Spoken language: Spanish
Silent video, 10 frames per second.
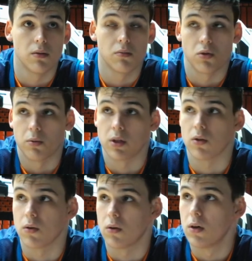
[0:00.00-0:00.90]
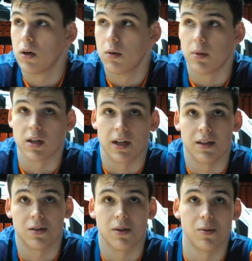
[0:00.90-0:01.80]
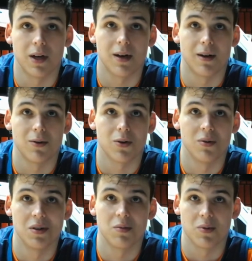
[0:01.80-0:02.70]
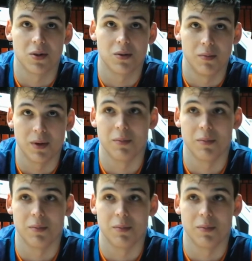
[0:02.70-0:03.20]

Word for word: sobre todo más antes cuando viajaba a los jóvenes, pues me,